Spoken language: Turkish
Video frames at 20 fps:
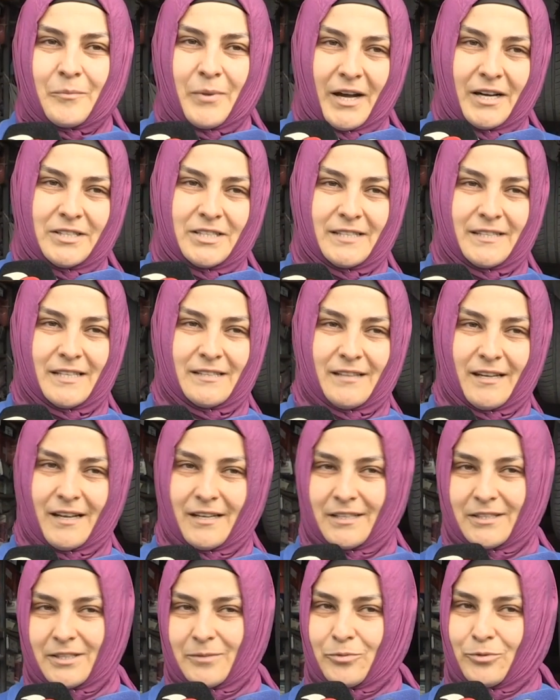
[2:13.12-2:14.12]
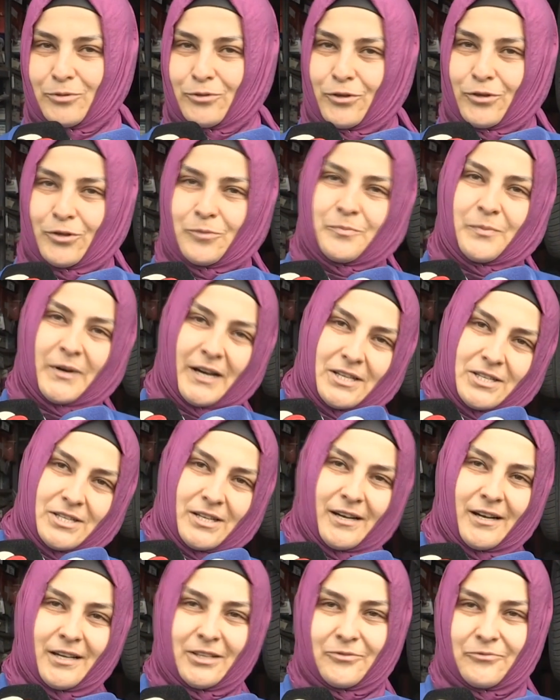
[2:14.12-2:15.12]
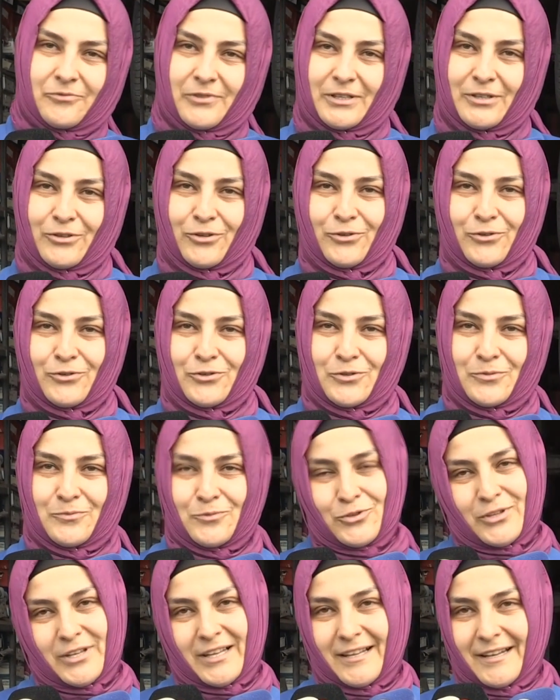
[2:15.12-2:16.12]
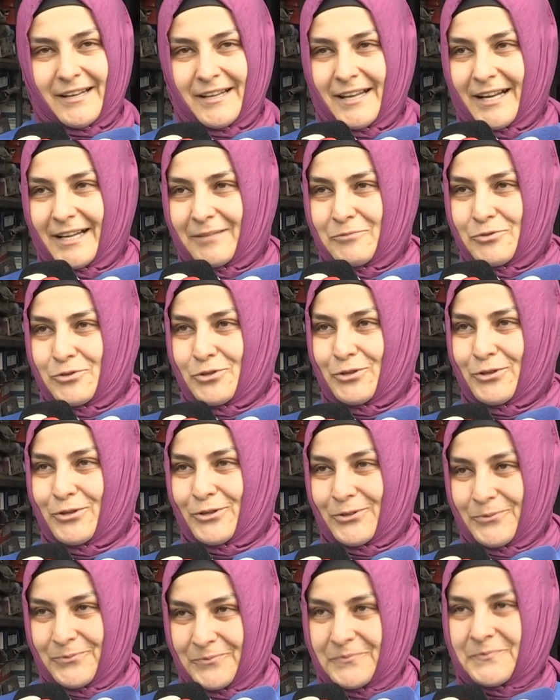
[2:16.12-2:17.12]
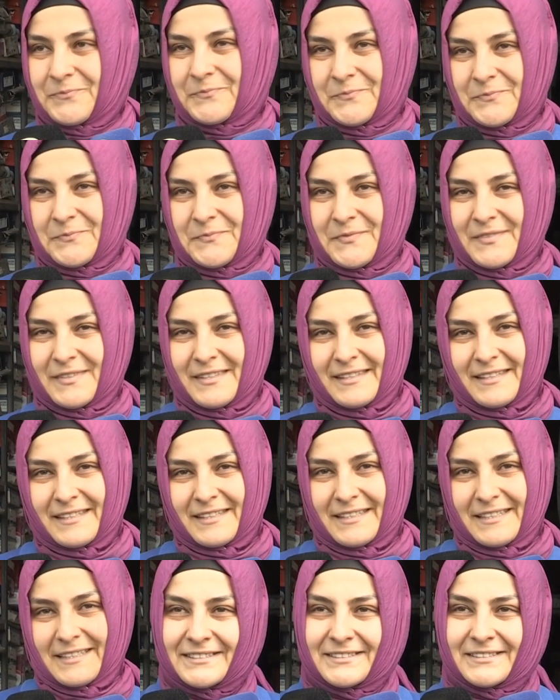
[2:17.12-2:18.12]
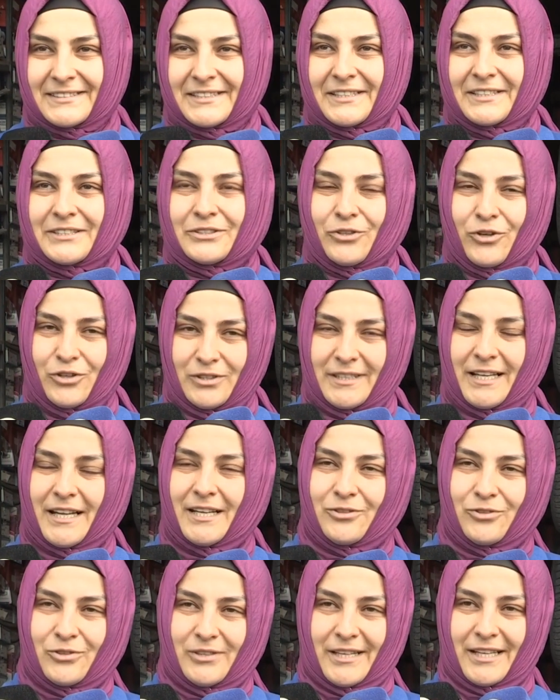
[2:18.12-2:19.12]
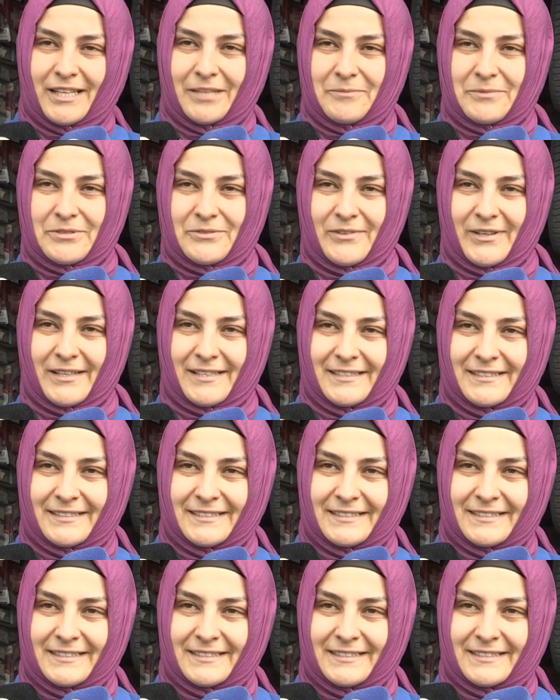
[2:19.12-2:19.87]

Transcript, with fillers: Parça tedariğinde bulunuyorum. Parça alıp veriyoruz. Müşterilere yardımcı oluyorum. Dört tane dükkanımız var.